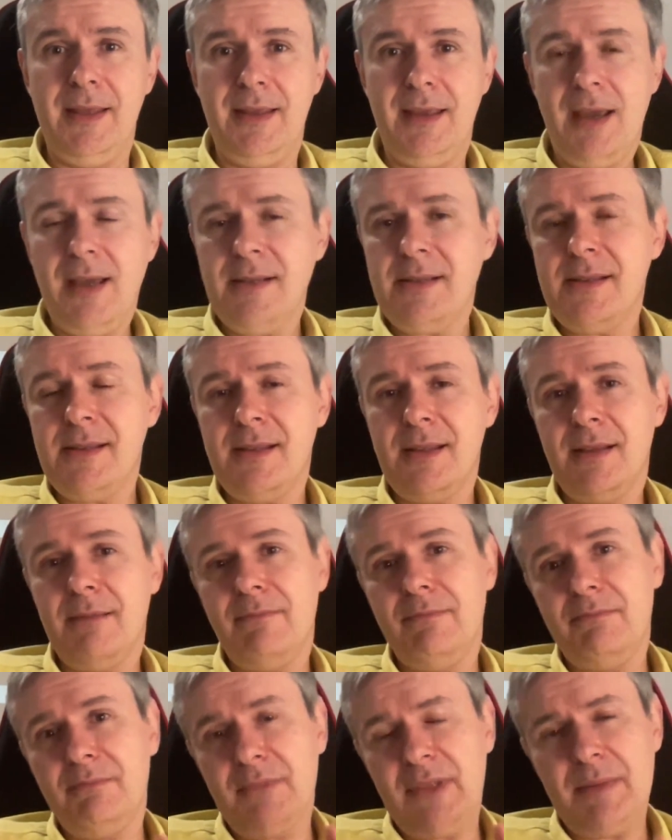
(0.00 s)
jest
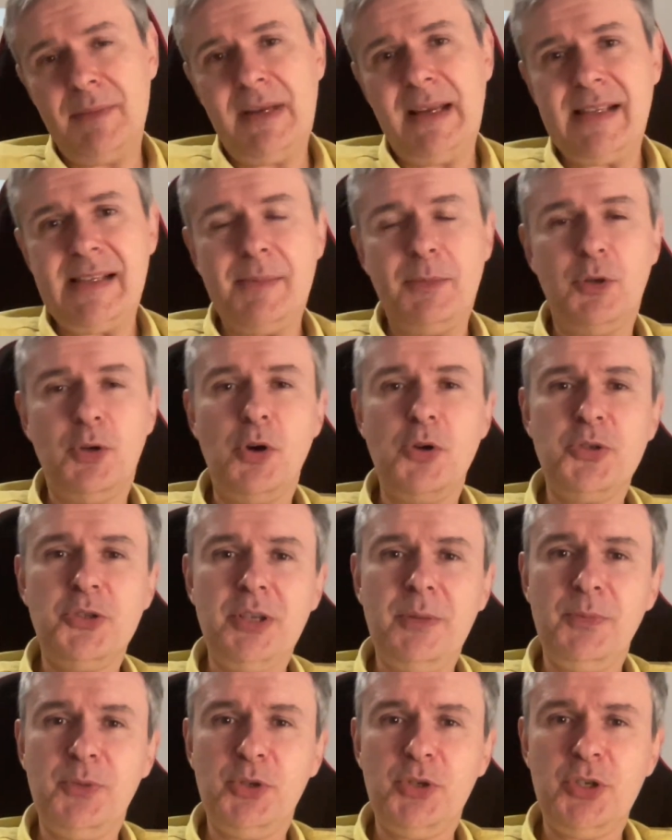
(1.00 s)
tym razem
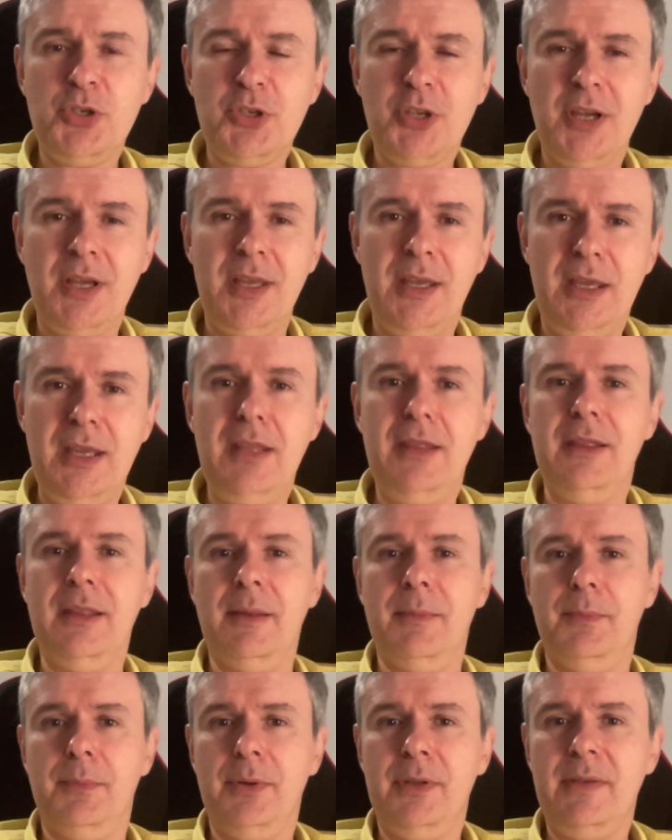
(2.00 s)
gościem troszeczkę
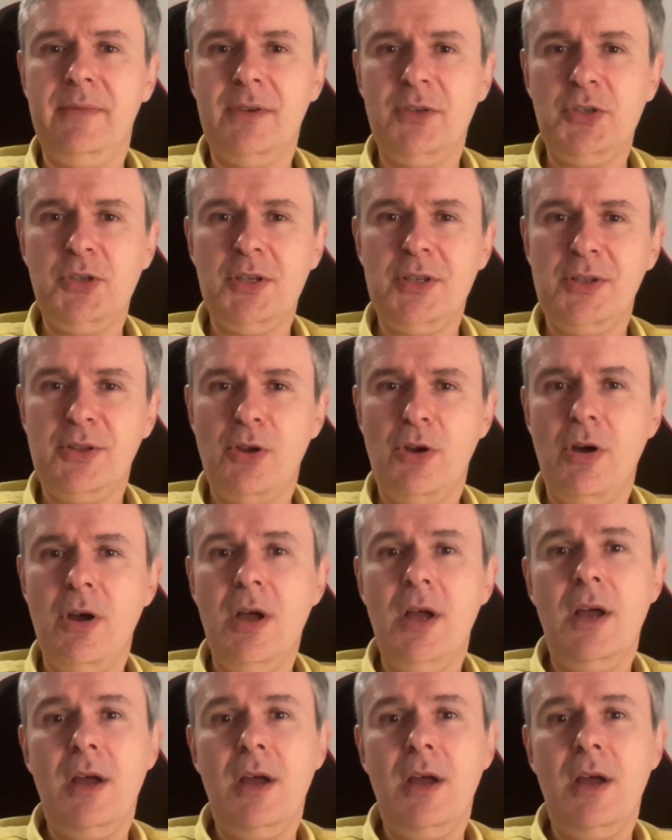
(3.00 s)
innym, ponieważ jest to